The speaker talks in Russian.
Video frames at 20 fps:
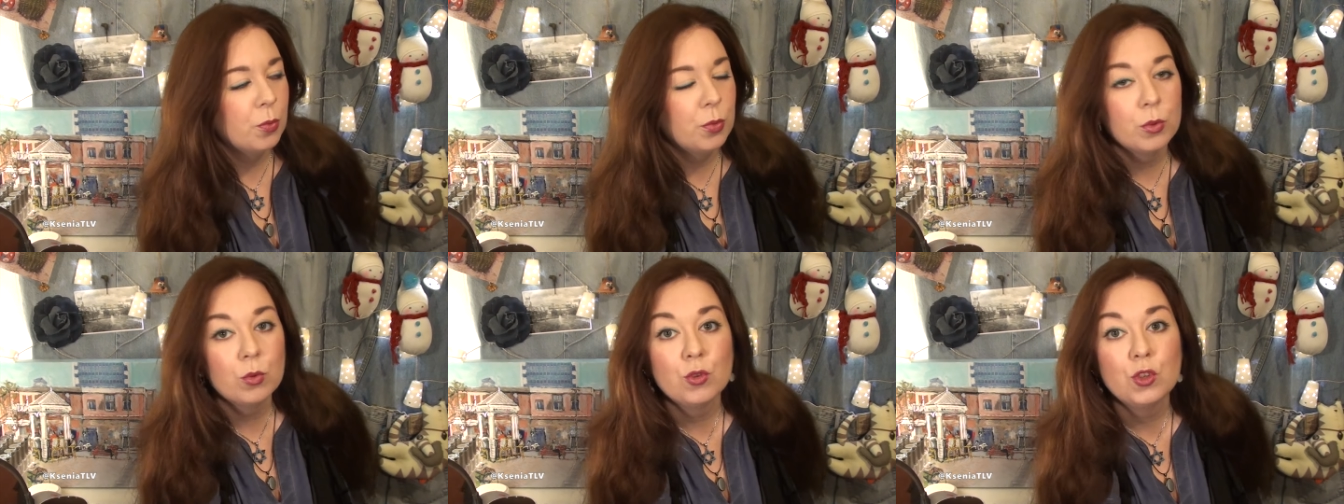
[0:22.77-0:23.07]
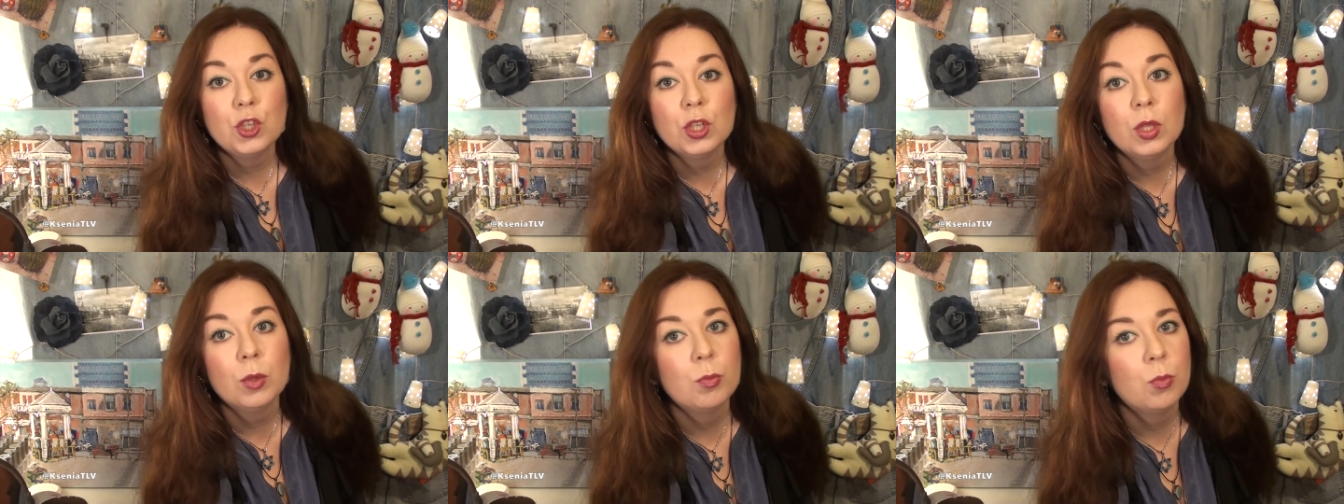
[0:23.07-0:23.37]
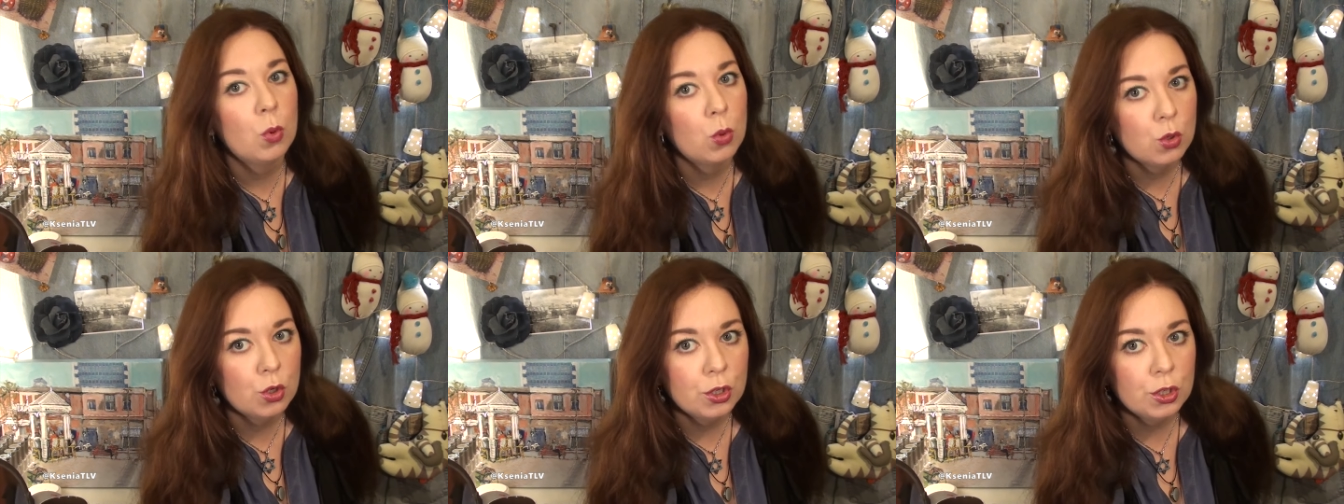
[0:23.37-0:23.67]
получила
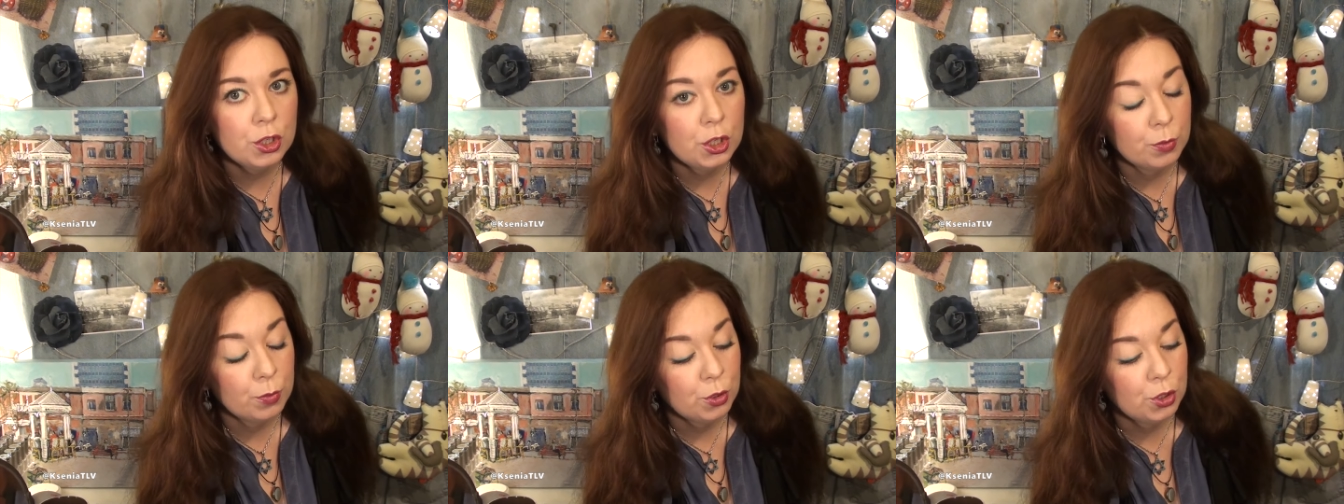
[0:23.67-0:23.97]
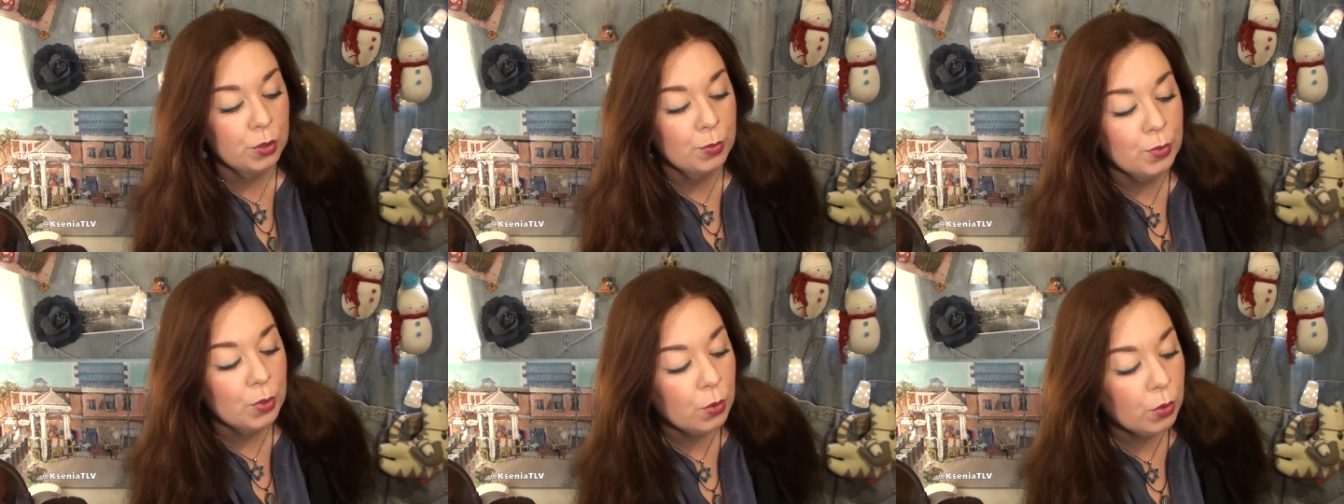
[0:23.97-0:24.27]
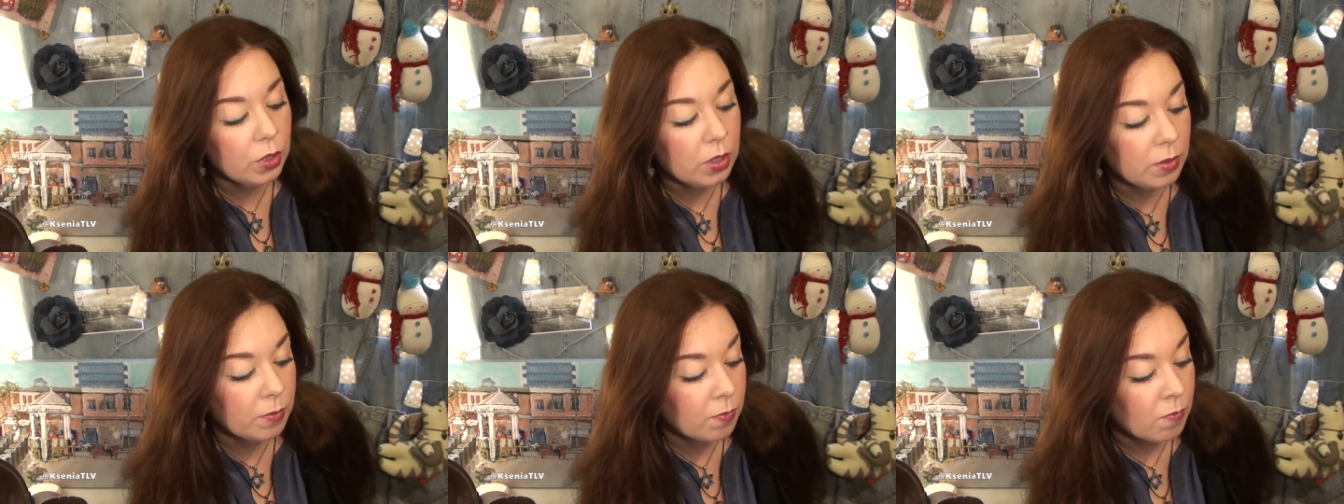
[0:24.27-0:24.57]
позже, чем очень
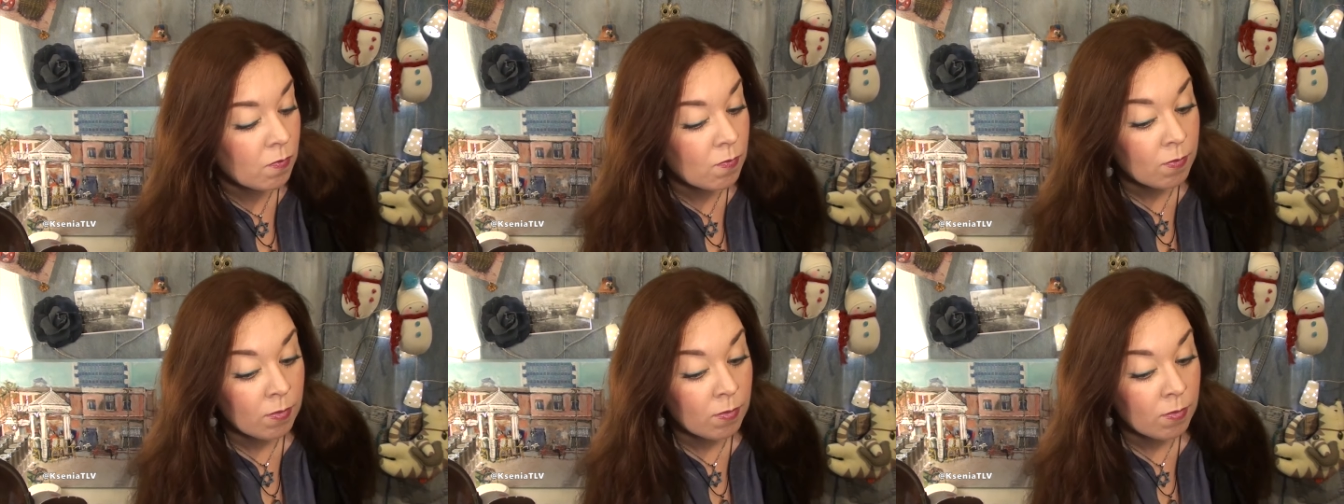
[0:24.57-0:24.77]
многие.